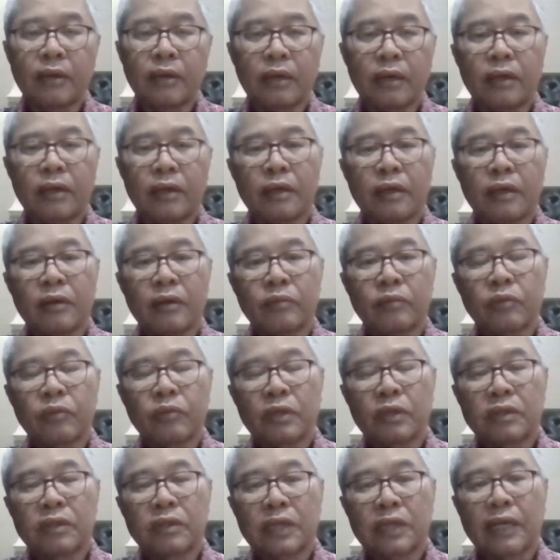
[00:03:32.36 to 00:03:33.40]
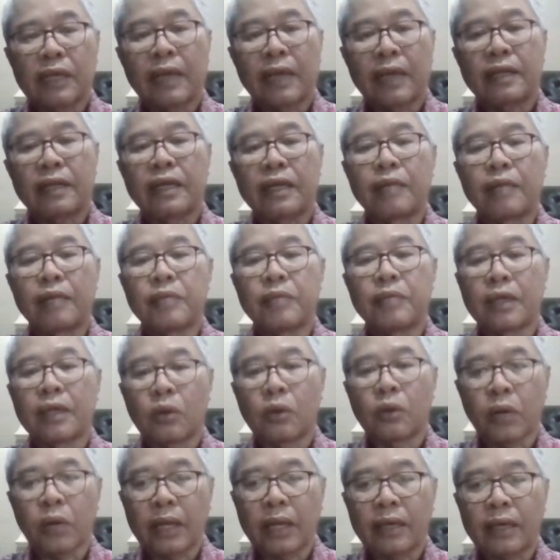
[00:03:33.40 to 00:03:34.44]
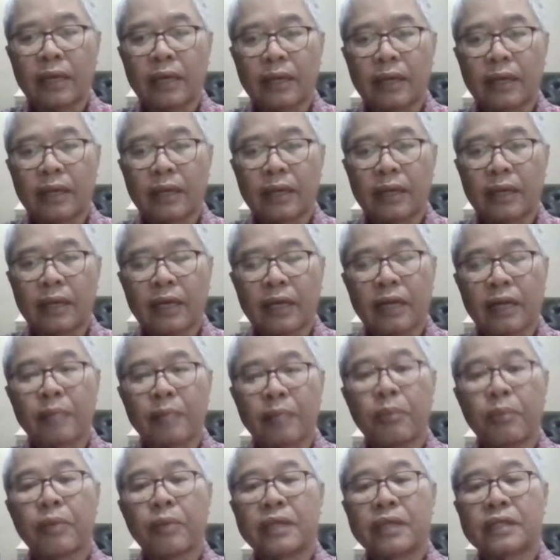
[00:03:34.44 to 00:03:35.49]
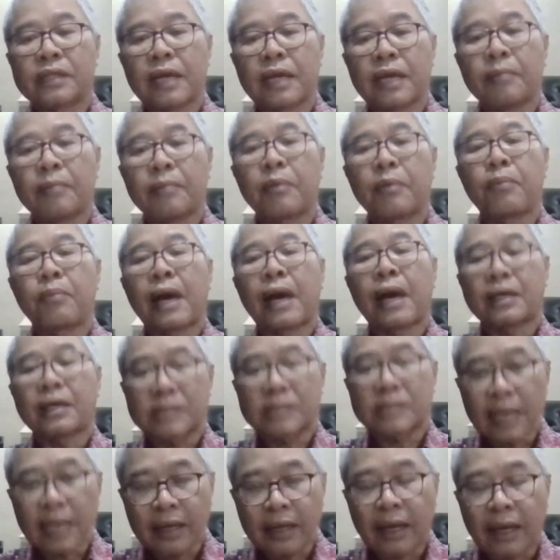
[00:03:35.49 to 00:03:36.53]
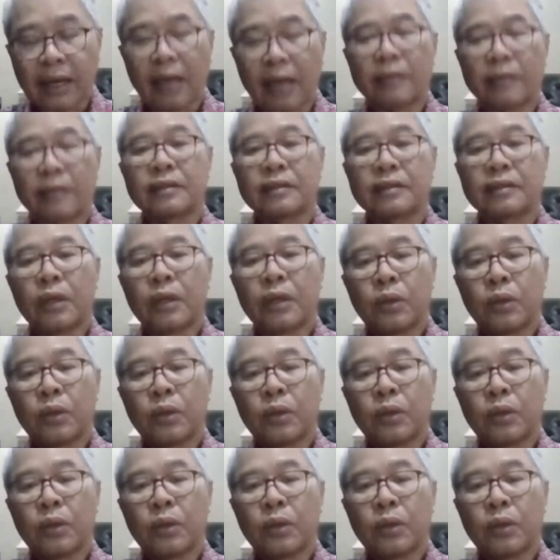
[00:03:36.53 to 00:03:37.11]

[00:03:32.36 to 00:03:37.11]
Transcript: eh, terkait dengan minyak goreng adalah karena pemerintah memaksakan